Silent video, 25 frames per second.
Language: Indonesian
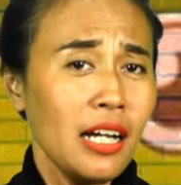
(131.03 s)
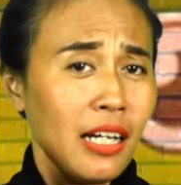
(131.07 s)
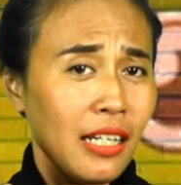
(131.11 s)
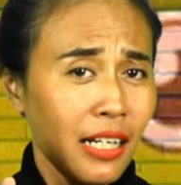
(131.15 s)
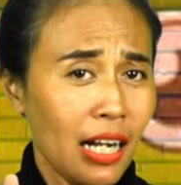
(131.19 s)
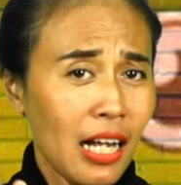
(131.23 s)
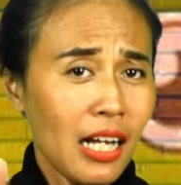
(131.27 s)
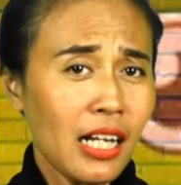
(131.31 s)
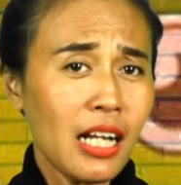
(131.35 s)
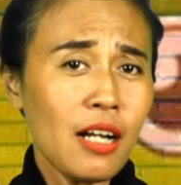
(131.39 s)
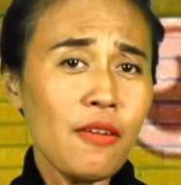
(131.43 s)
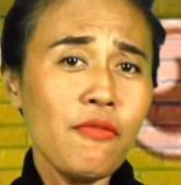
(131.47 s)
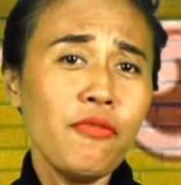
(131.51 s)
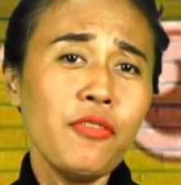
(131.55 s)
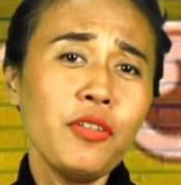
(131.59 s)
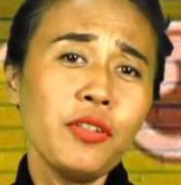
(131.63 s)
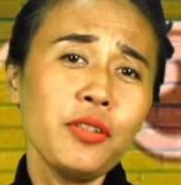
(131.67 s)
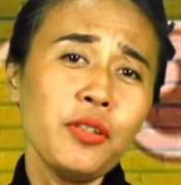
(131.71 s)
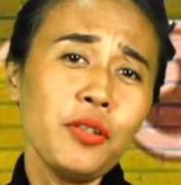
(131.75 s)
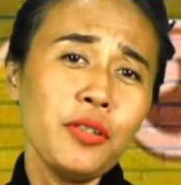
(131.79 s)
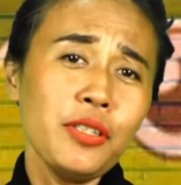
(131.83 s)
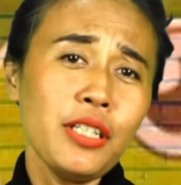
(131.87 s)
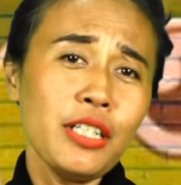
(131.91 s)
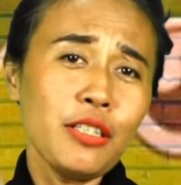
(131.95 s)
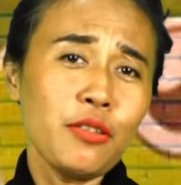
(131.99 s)
Ragam
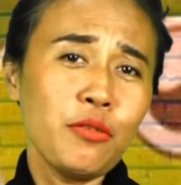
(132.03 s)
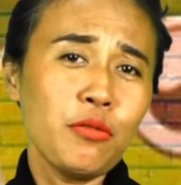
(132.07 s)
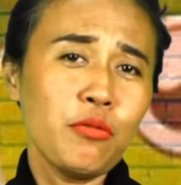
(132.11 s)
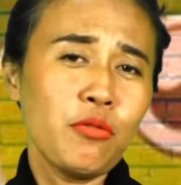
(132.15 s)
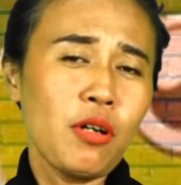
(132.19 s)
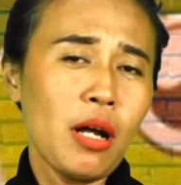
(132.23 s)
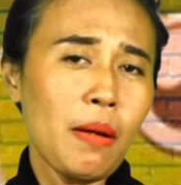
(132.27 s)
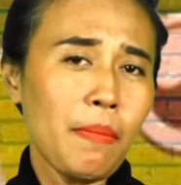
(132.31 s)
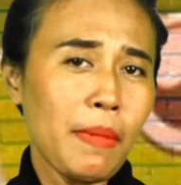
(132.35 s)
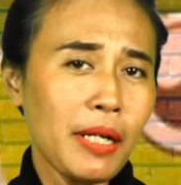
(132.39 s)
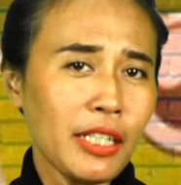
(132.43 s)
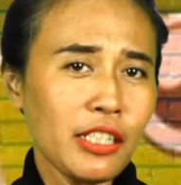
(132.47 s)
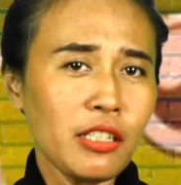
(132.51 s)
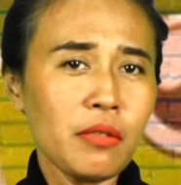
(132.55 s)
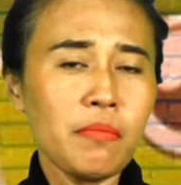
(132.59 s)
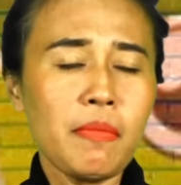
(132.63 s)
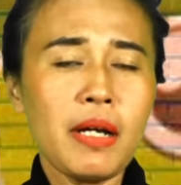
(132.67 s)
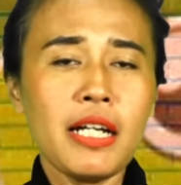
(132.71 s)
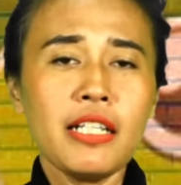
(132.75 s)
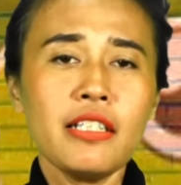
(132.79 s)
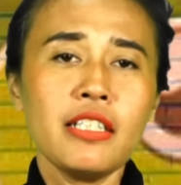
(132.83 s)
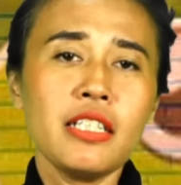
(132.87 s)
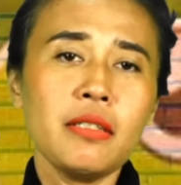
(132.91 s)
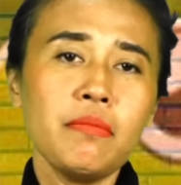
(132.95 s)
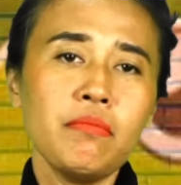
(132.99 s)
fotonya juga
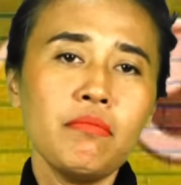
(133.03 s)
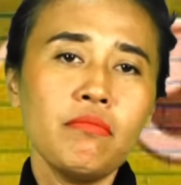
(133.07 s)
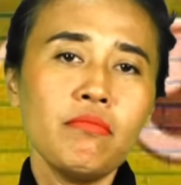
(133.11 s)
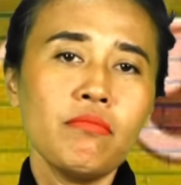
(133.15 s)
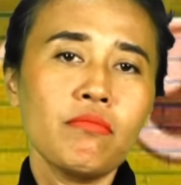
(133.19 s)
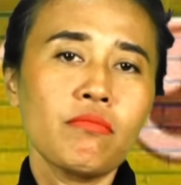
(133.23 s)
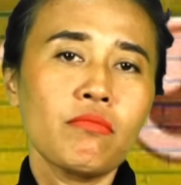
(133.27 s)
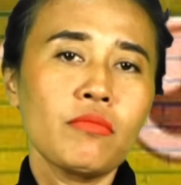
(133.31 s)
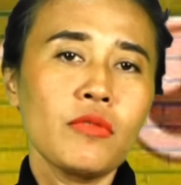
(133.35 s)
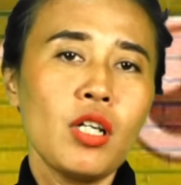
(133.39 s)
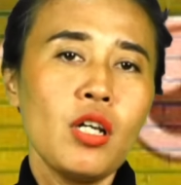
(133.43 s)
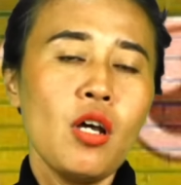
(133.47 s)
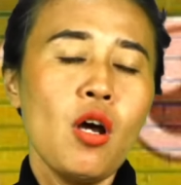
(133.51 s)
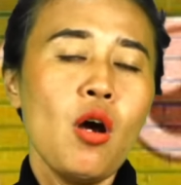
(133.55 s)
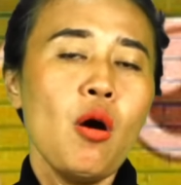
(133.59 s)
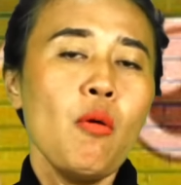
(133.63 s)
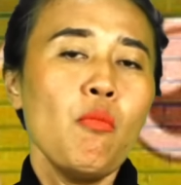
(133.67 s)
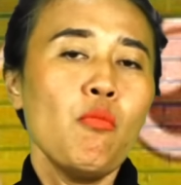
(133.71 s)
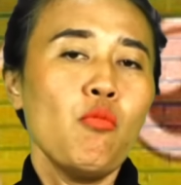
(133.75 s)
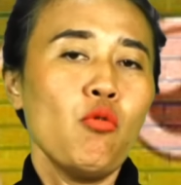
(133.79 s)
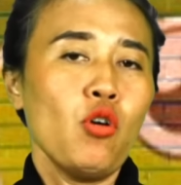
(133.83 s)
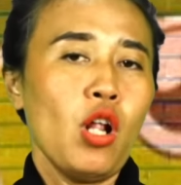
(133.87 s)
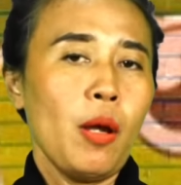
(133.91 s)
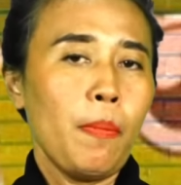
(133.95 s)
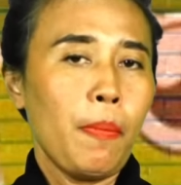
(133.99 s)
macem-macem.
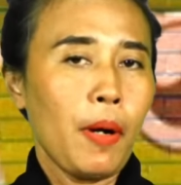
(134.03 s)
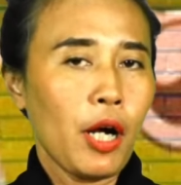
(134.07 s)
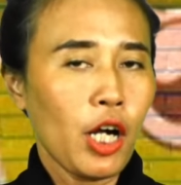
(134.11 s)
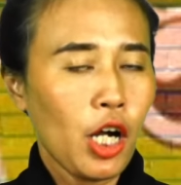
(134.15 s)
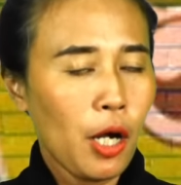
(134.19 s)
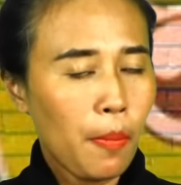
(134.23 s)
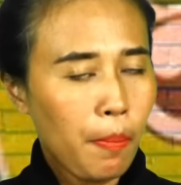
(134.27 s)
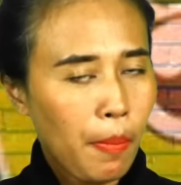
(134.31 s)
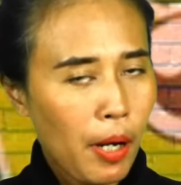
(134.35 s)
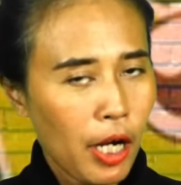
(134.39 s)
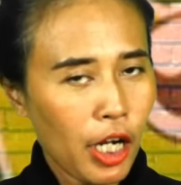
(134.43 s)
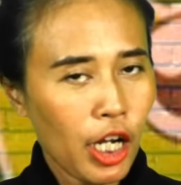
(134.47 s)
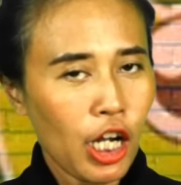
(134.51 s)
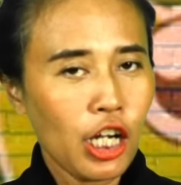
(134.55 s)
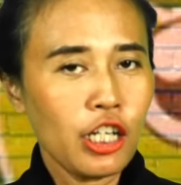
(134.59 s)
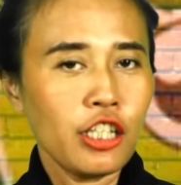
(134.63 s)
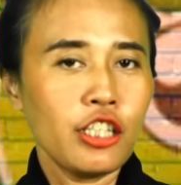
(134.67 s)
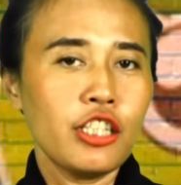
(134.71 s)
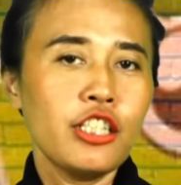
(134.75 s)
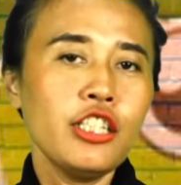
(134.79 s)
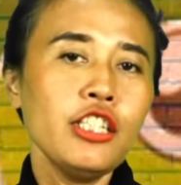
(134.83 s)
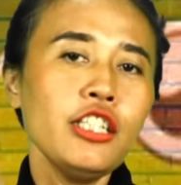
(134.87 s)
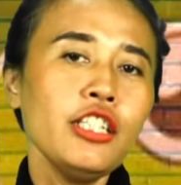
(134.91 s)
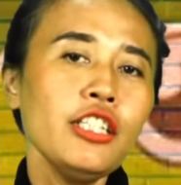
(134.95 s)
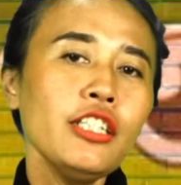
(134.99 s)
Mulai pakai
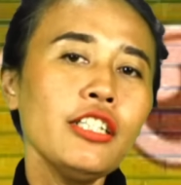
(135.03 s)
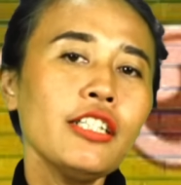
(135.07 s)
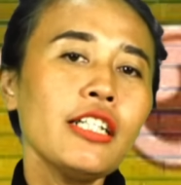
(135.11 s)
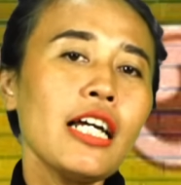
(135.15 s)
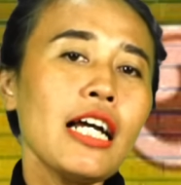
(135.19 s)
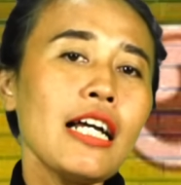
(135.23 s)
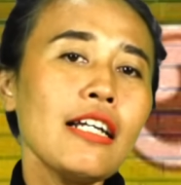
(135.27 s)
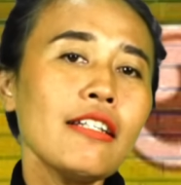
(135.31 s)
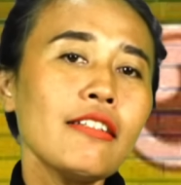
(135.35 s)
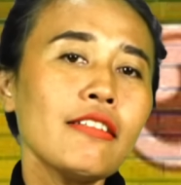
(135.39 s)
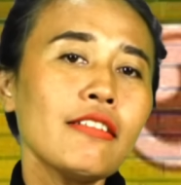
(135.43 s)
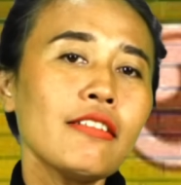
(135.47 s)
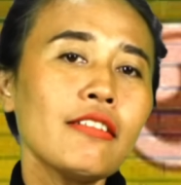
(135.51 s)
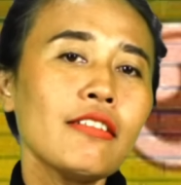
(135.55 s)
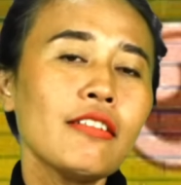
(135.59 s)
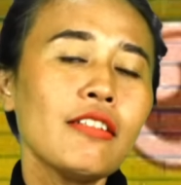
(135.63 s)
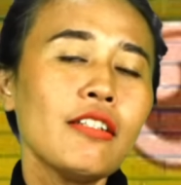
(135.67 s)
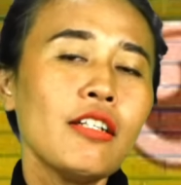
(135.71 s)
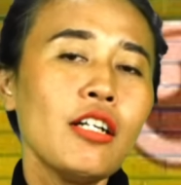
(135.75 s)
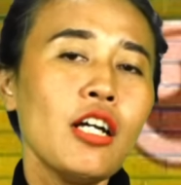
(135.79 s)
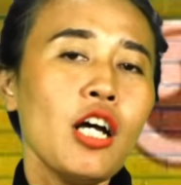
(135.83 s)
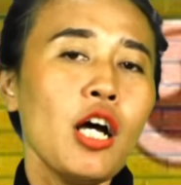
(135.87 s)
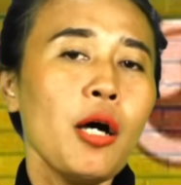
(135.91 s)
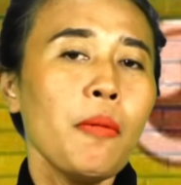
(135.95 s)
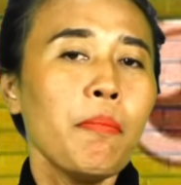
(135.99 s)
pakaian dinas,
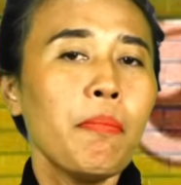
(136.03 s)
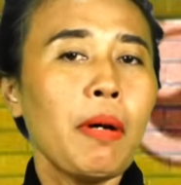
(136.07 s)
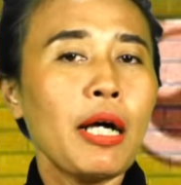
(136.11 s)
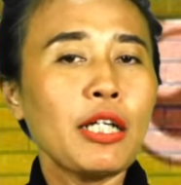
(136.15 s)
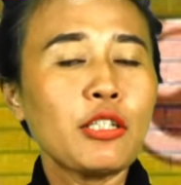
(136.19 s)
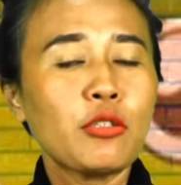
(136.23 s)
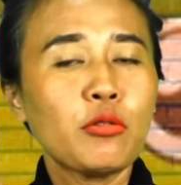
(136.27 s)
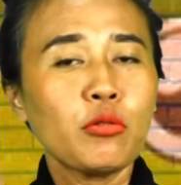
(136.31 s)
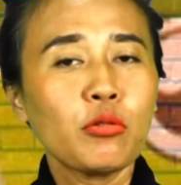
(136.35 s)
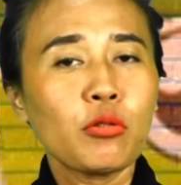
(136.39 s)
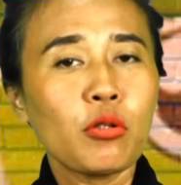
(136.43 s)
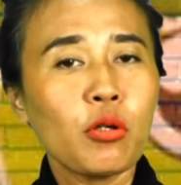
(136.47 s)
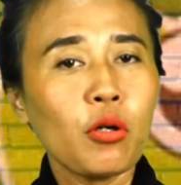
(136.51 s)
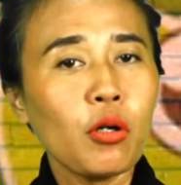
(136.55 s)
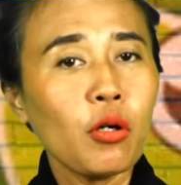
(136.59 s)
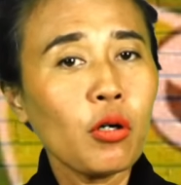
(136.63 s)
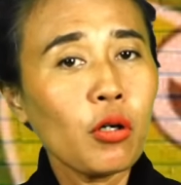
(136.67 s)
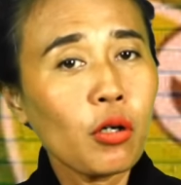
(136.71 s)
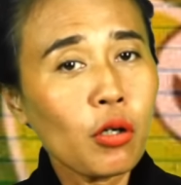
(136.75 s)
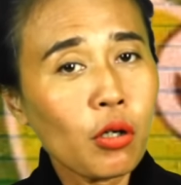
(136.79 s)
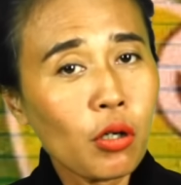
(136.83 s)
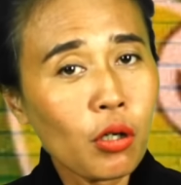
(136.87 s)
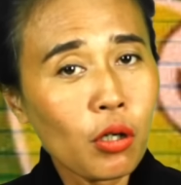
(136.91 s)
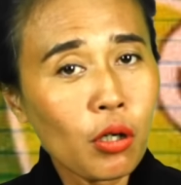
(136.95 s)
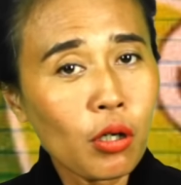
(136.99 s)
baju
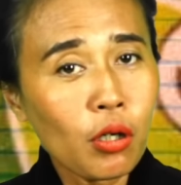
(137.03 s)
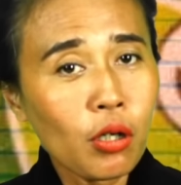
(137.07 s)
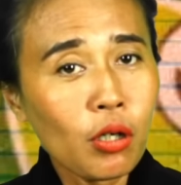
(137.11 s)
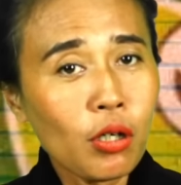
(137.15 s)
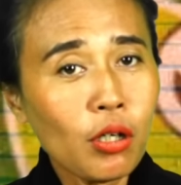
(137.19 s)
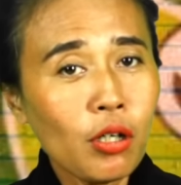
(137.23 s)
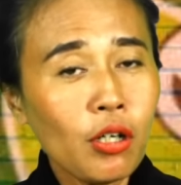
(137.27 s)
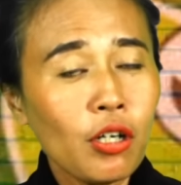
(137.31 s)
koko,